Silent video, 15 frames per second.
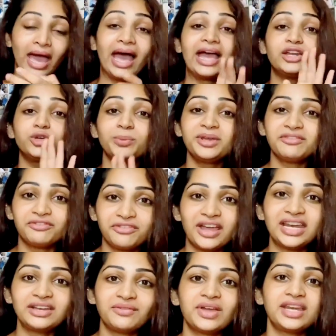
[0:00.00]
அண்ட் டு பி
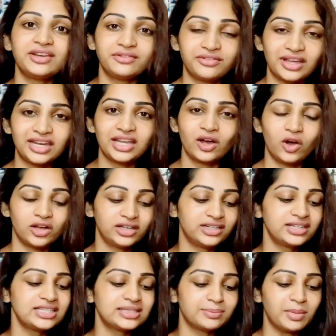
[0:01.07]
வெரி வெரி வெரி
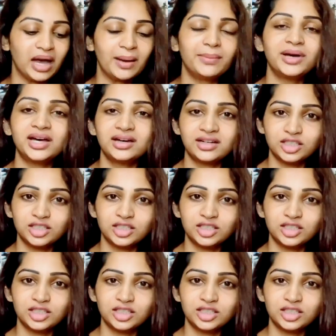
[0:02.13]
ஆனஸ்ட் மாமா